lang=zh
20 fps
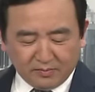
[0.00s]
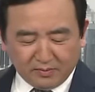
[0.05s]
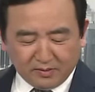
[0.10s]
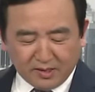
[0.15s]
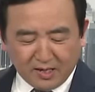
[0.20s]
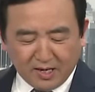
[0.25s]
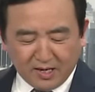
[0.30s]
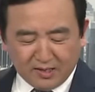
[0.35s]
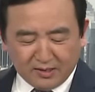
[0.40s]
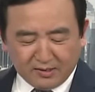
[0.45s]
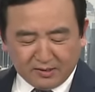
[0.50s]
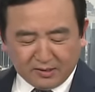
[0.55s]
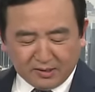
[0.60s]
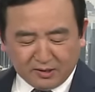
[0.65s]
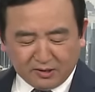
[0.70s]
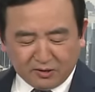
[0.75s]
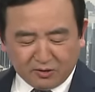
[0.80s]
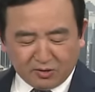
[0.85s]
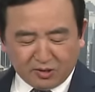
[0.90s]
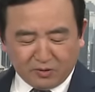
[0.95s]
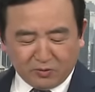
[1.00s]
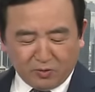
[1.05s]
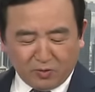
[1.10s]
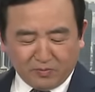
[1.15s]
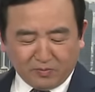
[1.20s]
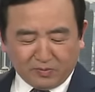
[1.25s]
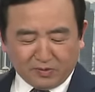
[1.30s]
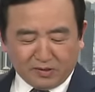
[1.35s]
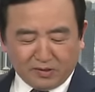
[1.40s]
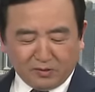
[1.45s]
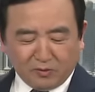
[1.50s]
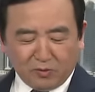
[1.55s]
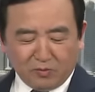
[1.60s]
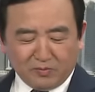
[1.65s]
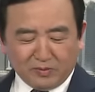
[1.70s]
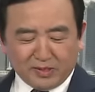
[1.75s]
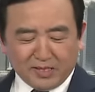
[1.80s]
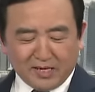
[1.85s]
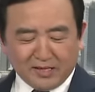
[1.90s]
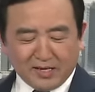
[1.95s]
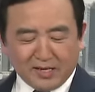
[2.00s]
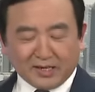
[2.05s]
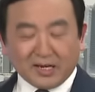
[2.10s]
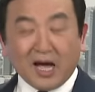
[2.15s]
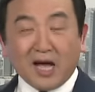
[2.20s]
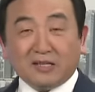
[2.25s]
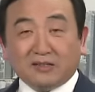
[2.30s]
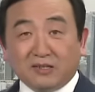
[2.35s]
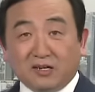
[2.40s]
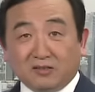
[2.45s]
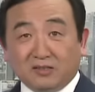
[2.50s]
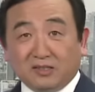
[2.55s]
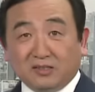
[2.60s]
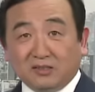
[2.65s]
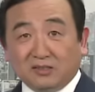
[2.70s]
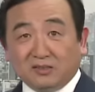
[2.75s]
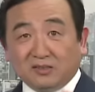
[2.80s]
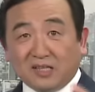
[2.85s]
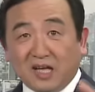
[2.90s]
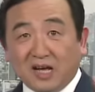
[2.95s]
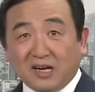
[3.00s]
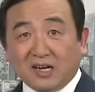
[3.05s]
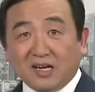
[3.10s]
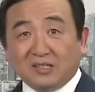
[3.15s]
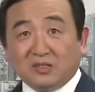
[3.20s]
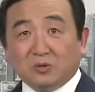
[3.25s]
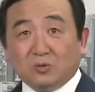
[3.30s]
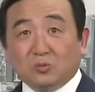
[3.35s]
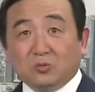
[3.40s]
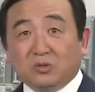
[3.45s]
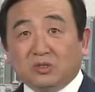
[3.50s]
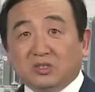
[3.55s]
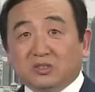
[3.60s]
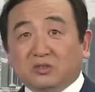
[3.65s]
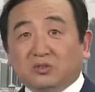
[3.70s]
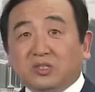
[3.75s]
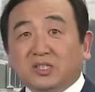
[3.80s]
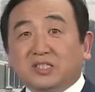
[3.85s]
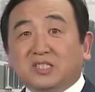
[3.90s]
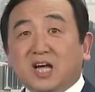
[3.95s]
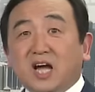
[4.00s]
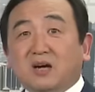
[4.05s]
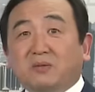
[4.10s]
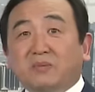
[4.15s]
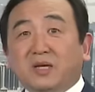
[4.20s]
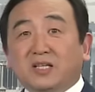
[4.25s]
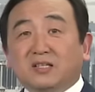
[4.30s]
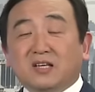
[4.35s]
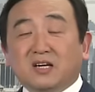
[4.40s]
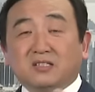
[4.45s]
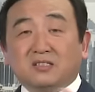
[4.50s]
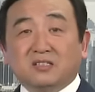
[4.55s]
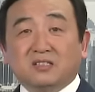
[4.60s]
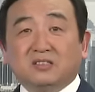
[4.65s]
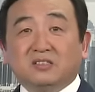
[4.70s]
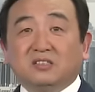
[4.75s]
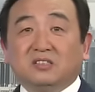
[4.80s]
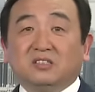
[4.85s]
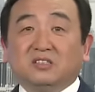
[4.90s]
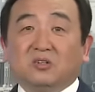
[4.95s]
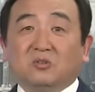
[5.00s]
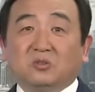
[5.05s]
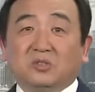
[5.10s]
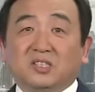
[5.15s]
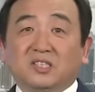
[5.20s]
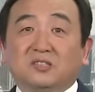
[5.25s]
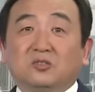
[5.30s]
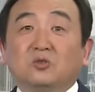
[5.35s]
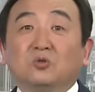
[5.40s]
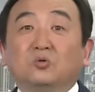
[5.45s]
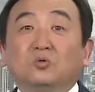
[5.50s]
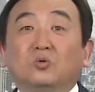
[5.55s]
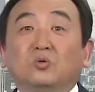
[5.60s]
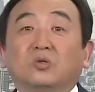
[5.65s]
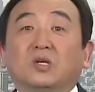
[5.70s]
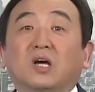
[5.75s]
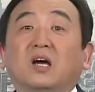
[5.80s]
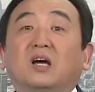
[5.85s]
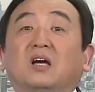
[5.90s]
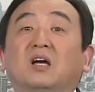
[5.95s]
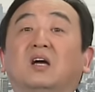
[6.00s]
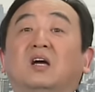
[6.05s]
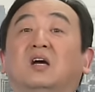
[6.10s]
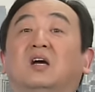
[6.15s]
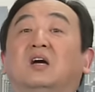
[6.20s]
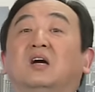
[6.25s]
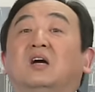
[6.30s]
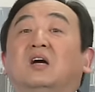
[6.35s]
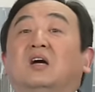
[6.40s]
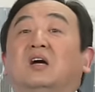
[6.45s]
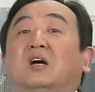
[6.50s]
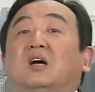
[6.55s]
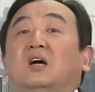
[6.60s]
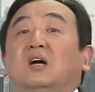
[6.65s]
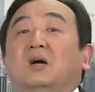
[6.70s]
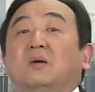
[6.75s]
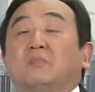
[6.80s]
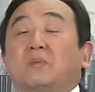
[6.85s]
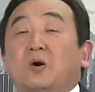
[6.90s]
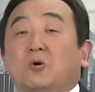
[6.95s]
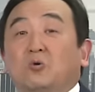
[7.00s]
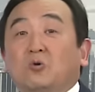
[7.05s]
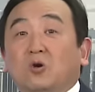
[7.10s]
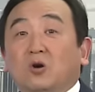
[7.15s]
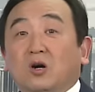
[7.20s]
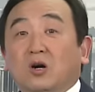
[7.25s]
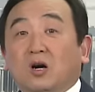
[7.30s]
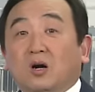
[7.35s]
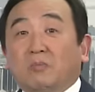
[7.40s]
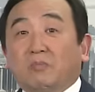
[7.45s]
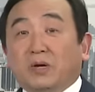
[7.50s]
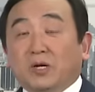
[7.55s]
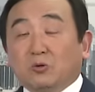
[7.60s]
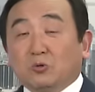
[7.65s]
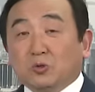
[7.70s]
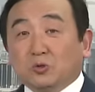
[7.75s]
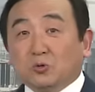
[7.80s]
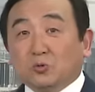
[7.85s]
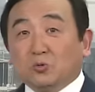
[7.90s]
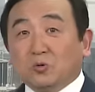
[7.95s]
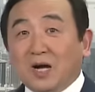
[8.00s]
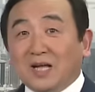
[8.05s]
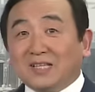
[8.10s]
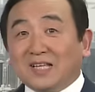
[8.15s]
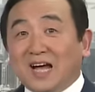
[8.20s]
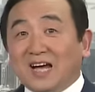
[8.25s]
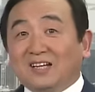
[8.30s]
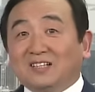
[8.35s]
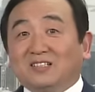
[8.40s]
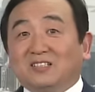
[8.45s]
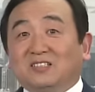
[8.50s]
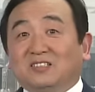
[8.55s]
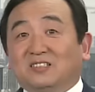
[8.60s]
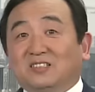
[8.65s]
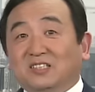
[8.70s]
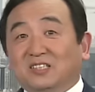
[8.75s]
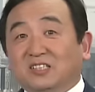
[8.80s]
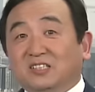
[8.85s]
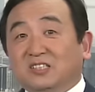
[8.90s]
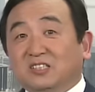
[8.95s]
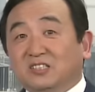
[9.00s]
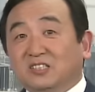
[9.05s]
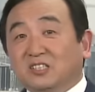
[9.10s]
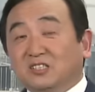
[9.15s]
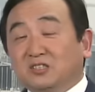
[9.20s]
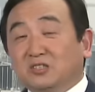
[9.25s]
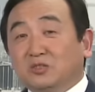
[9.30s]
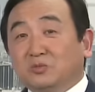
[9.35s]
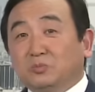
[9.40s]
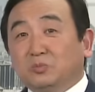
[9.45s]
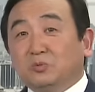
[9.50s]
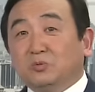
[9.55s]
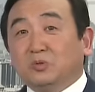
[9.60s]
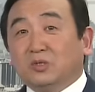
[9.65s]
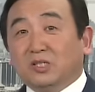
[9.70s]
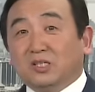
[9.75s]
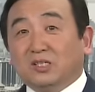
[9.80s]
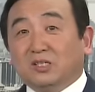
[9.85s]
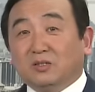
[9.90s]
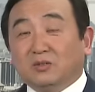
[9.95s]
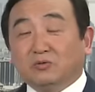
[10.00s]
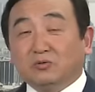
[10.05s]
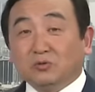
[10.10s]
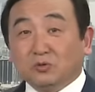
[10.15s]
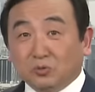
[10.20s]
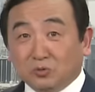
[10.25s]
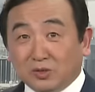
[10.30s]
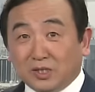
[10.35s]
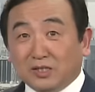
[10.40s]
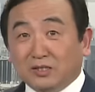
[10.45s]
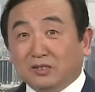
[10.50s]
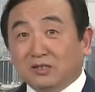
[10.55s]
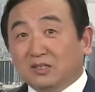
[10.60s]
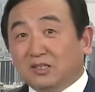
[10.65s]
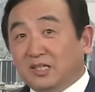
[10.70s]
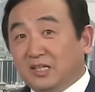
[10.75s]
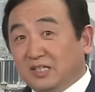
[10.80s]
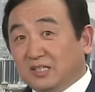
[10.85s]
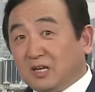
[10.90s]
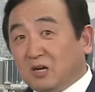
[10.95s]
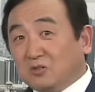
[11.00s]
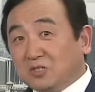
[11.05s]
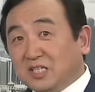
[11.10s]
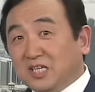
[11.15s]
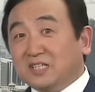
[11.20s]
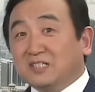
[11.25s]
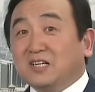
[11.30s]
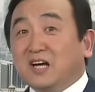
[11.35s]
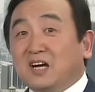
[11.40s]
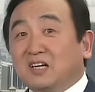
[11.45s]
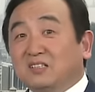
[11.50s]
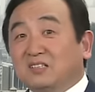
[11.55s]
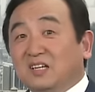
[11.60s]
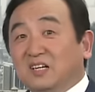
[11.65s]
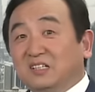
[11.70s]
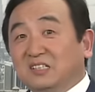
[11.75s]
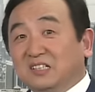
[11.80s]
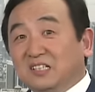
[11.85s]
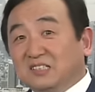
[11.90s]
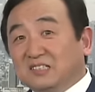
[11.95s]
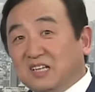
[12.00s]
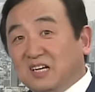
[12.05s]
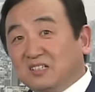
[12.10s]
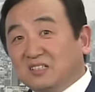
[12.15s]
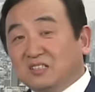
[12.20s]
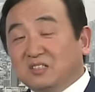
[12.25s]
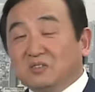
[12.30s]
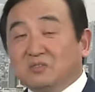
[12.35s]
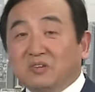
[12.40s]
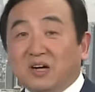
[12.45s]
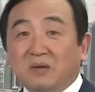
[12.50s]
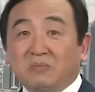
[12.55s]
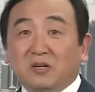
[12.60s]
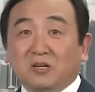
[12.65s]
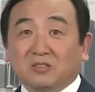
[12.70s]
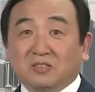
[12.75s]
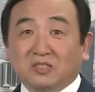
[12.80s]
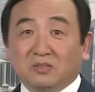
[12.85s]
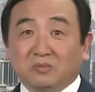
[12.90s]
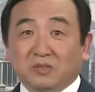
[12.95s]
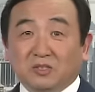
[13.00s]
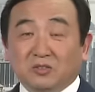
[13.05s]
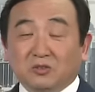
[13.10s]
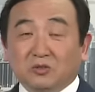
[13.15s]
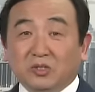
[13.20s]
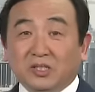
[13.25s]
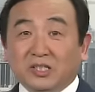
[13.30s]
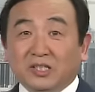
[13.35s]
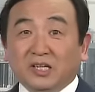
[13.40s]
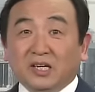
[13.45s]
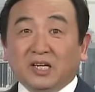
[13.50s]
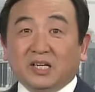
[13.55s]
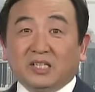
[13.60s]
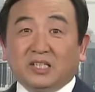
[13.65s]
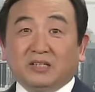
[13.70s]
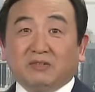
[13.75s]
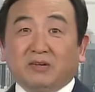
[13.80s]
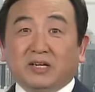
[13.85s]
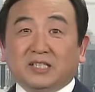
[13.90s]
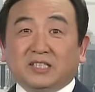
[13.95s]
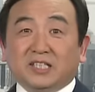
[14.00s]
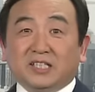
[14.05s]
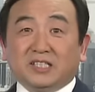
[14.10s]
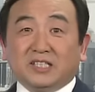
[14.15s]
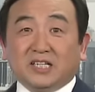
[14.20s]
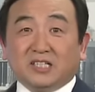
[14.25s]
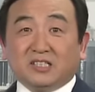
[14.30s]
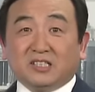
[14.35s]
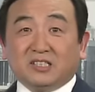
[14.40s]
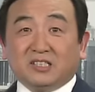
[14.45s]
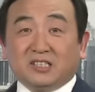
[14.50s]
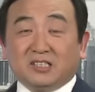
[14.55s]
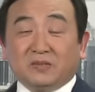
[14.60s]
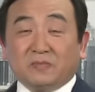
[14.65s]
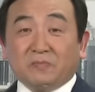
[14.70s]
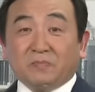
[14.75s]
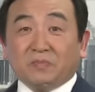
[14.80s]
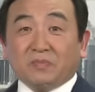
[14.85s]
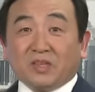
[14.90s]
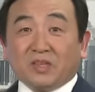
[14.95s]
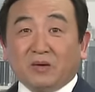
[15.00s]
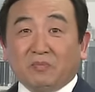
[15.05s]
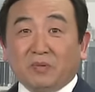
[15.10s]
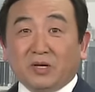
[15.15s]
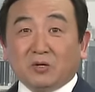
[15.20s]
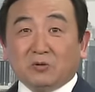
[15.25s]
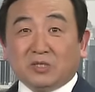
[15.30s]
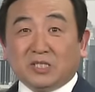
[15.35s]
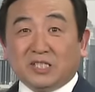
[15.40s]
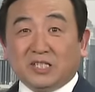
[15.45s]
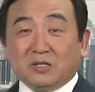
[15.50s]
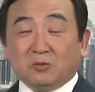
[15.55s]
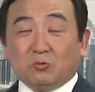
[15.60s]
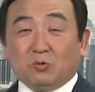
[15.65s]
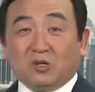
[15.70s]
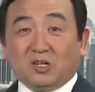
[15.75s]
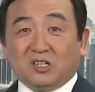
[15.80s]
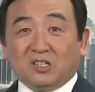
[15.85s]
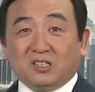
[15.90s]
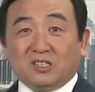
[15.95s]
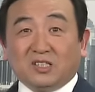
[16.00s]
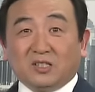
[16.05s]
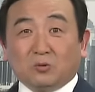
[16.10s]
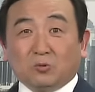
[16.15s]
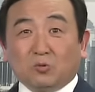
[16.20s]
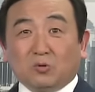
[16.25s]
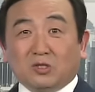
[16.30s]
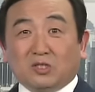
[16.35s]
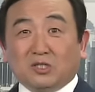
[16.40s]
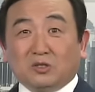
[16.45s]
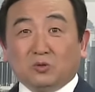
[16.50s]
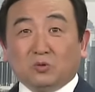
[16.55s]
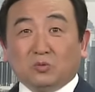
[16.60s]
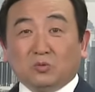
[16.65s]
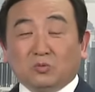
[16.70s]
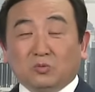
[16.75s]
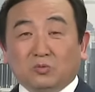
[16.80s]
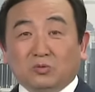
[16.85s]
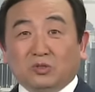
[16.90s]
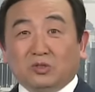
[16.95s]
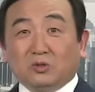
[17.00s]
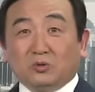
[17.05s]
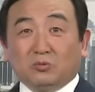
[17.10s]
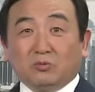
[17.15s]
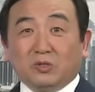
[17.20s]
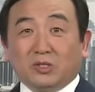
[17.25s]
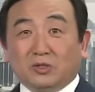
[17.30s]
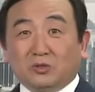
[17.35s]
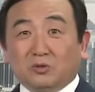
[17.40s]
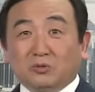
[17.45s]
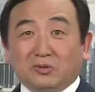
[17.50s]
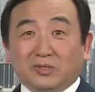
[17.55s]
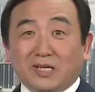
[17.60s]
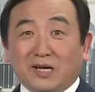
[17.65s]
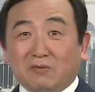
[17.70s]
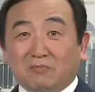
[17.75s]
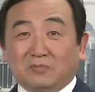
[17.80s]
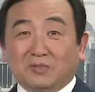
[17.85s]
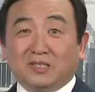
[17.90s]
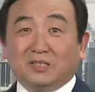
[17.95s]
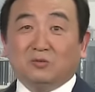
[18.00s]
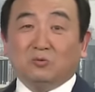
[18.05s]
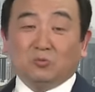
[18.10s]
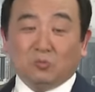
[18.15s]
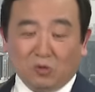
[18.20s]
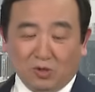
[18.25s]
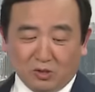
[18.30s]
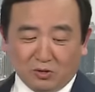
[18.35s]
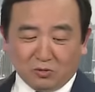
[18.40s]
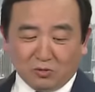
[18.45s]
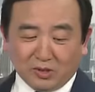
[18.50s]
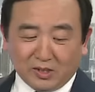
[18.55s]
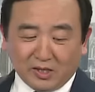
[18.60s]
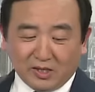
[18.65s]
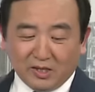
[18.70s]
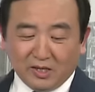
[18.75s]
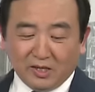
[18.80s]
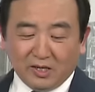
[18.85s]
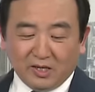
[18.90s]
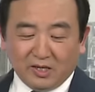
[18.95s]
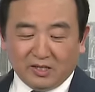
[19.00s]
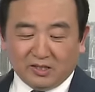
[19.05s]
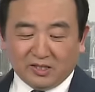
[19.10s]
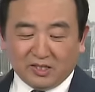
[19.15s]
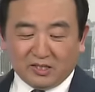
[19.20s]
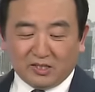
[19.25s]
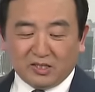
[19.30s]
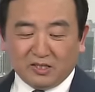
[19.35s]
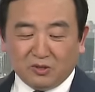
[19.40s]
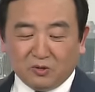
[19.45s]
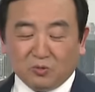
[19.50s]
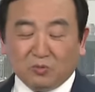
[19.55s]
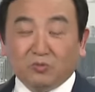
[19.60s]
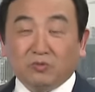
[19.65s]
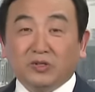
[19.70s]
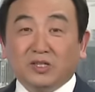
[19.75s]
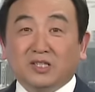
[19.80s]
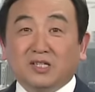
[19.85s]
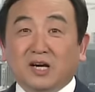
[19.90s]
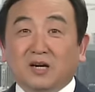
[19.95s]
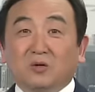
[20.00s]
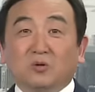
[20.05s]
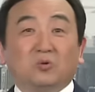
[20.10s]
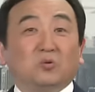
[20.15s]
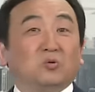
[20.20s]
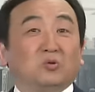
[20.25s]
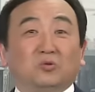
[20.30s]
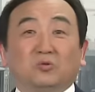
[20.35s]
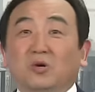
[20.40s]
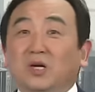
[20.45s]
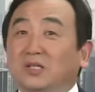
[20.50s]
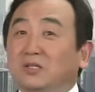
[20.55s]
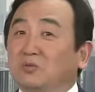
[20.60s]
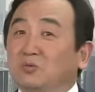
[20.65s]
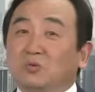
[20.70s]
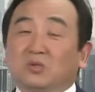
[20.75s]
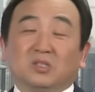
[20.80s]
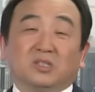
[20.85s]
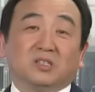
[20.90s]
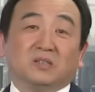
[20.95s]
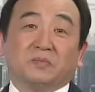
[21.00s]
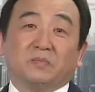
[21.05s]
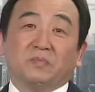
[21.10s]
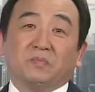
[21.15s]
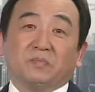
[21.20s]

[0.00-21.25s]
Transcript: 那这就是我们我们现在看到的大概的故事。所以场面当时是有一些冲突的，包括美国驻华大使的一个政治部的副主任也到现场，而且当时发表了声明。所以因为这件事情没有结果，而且过程中就会出现我们这我说的，这是一种非常混乱的过程。